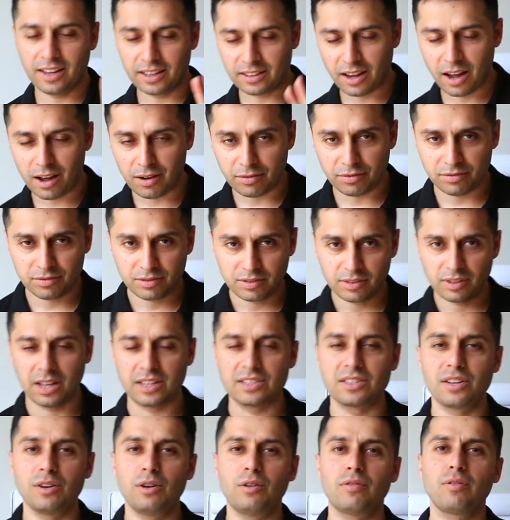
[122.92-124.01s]
لا تخاف
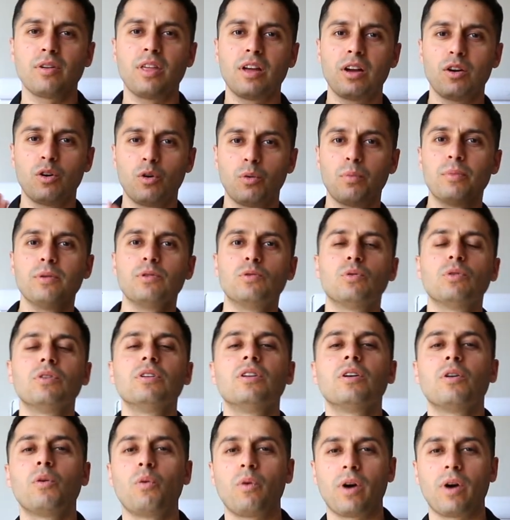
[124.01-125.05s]
هسه نحفظها وبدون